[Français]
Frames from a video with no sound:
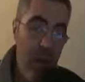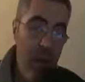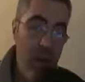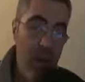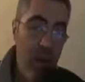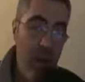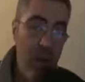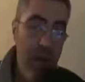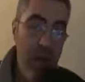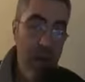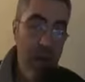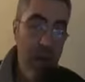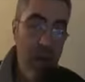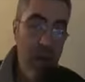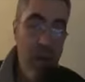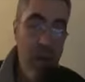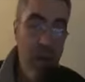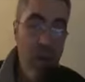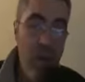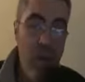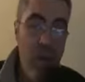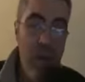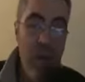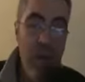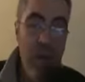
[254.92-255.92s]
les,
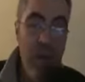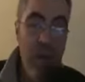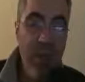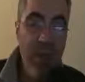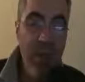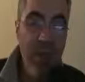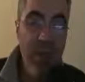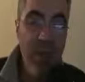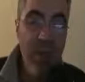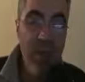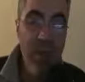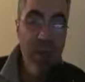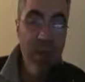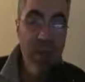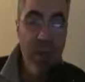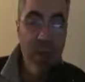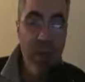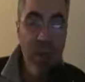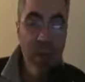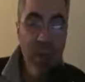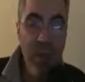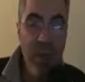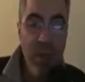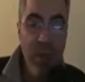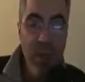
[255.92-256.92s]
organisations politiques
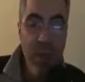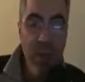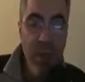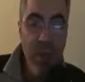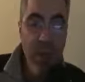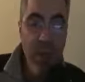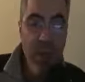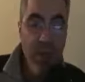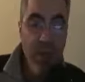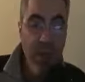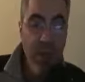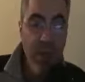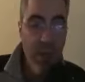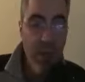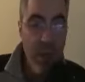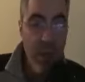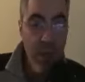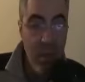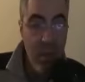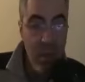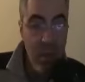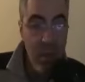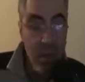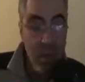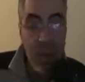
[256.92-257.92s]

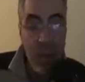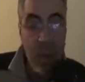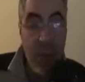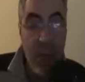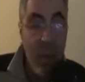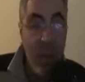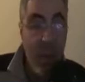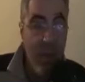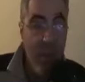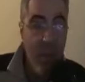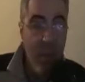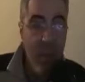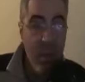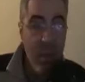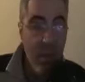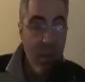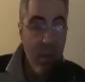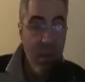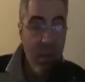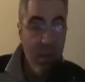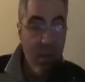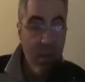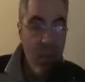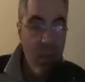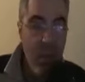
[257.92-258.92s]
je sais pas,
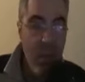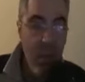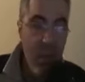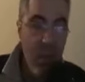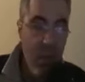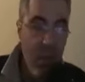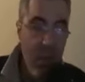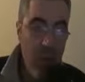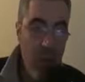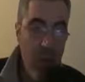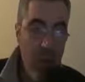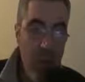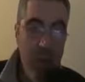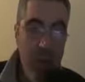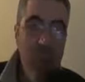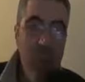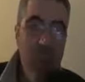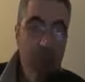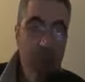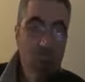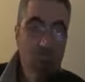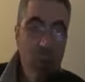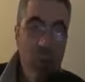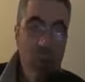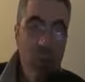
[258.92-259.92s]
qui
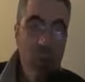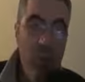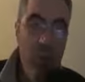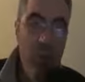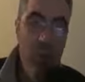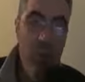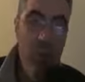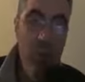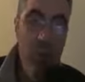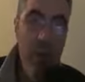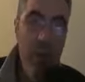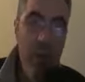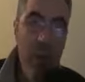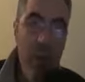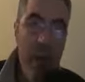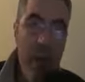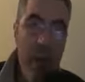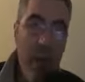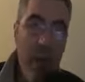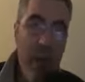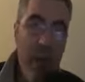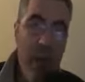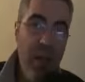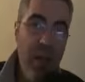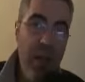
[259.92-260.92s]
les montrent du doigt,
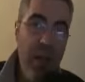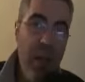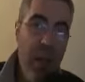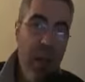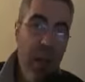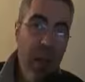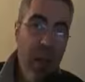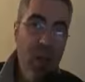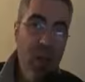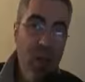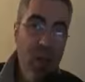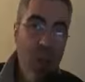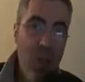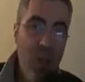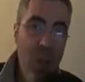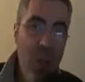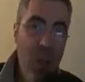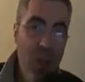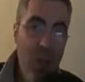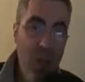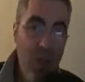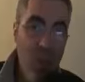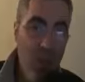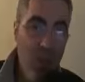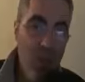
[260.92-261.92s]
etc. Comme
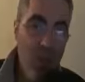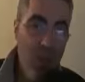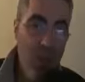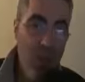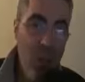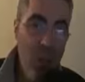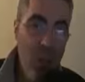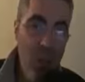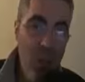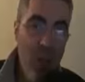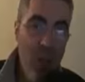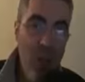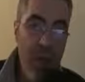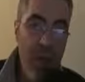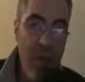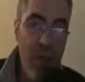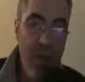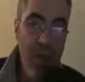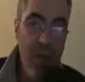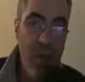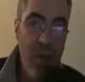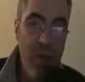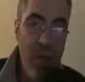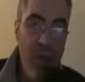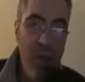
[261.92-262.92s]
quoi les journaux,
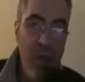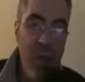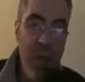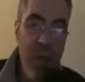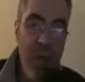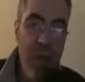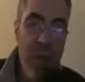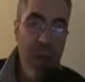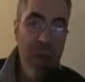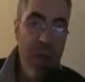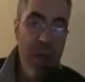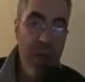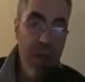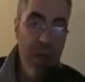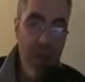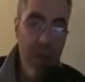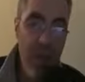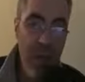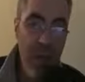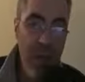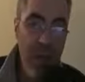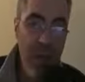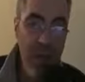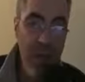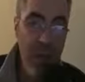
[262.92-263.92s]
ils essayent de
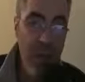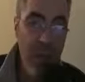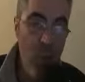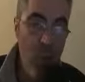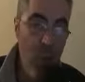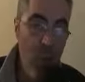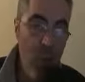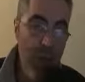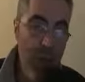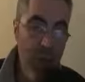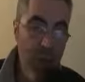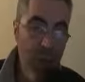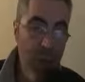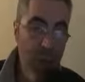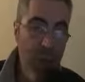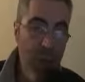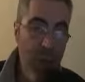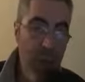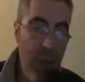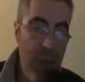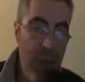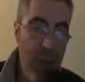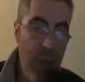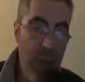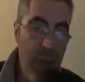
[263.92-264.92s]
décrédibiliser le
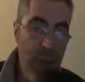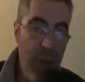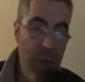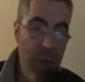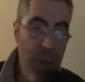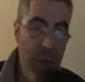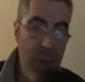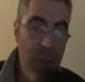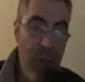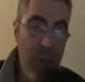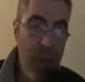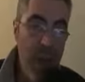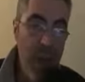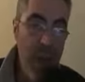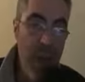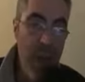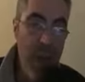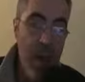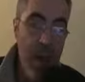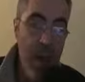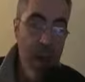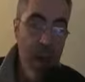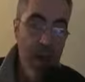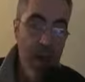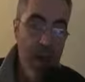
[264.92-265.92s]
politique, etc
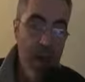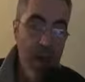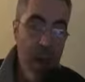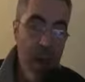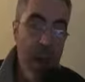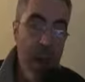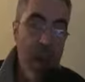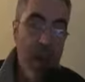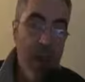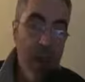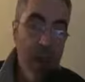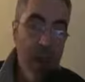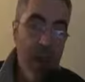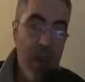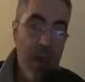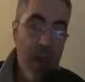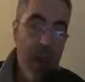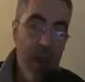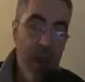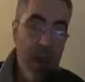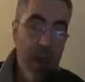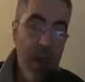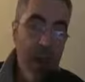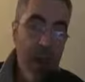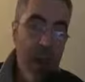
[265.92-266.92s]
il faut pas le faire
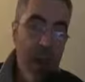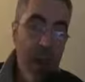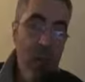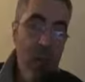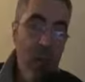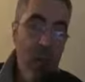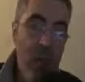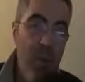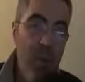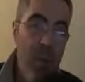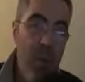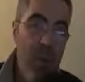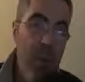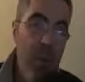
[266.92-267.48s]
قال tu